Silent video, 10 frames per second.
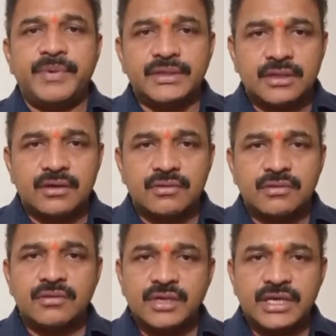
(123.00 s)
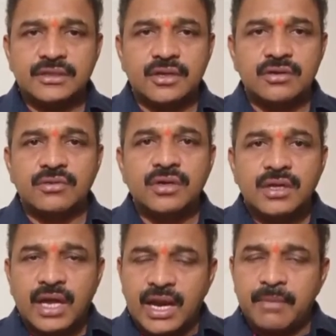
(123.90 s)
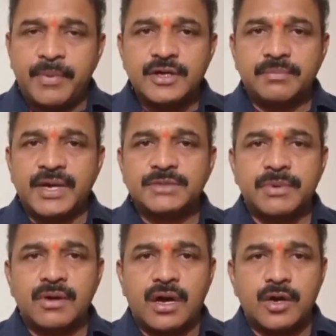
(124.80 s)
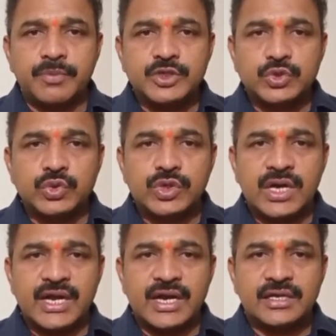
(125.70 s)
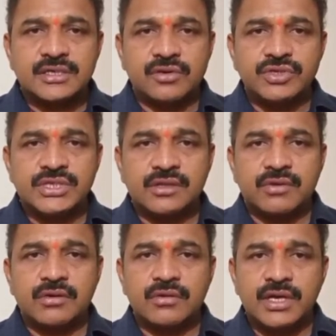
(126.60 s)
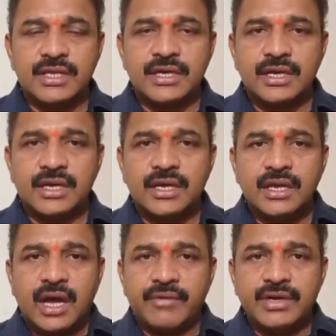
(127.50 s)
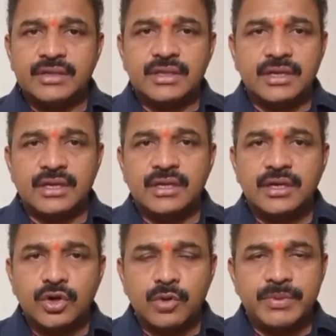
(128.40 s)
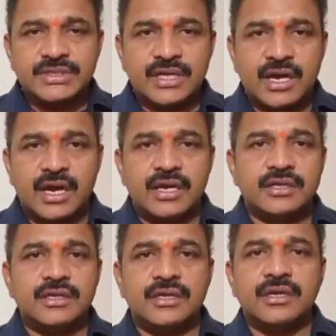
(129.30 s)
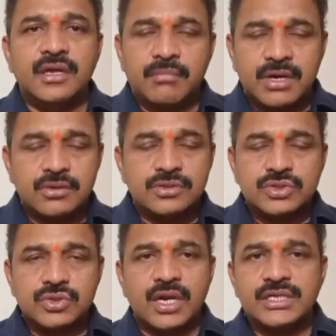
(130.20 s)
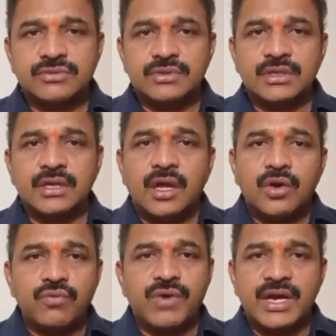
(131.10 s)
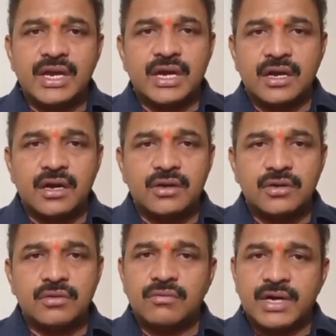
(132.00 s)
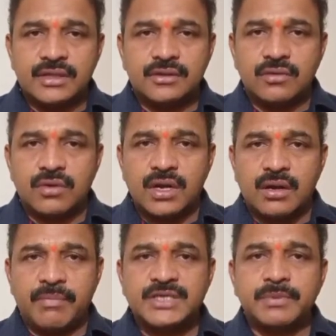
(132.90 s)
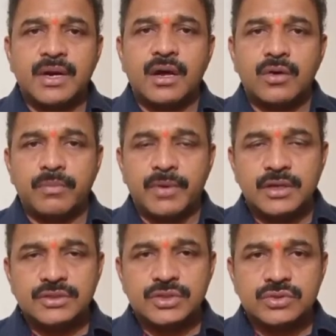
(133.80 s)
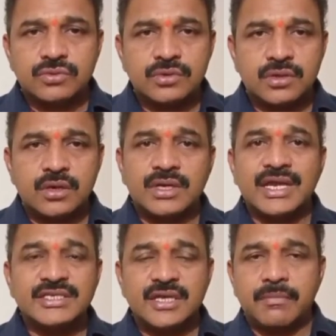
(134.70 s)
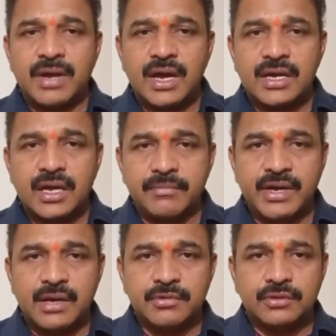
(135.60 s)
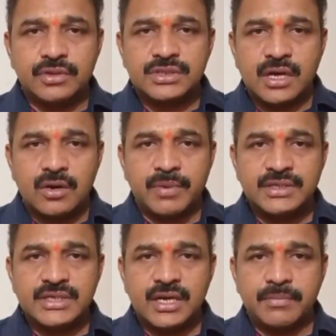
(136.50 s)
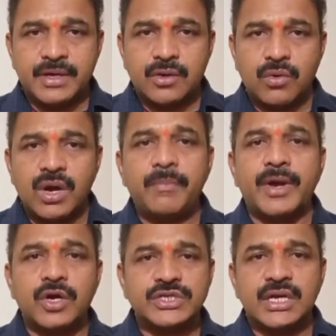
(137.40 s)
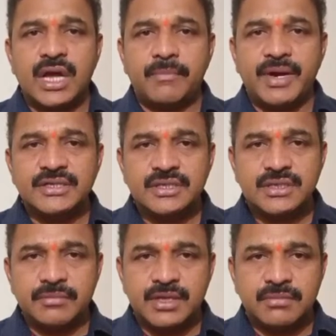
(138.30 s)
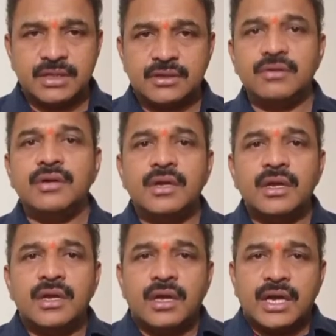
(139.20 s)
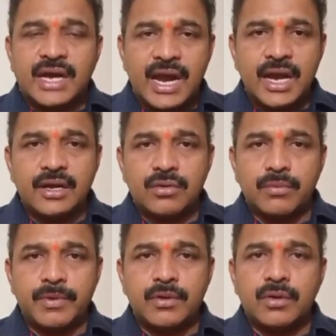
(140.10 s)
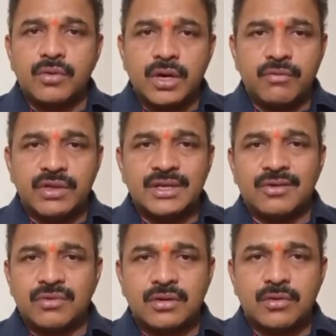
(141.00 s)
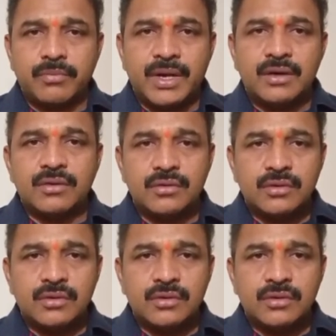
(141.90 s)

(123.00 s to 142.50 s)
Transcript: పెడతారు వీళ్ళిద్దరూ అలా పరు పరస్పరం ఆరోపించుకుంటారా ఎలక్షన్లు వచ్చేంత వరకు లేదంటే అవినీతిని నిరూపిస్తారా అనేది మనం చూడాల్సి ఉంది నువ్వా నేను అన్నట్టు వాళ్ళిద్దరూ కూడా పరస్పర ఆరోపణలు చేసుకుంటున్నారు కేసీఆర్ బహాటంగా మీడియా ముందుకు వచ్చి ఆరోపణలు చేయనప్పుడు అయినప్పటికీ కూడా పరోక్షంగా బండి సంజయ్ మీద మాత్రం గ్రానైట్ రూపంలో కొన్ని వందల కోట్ల రూపాయలు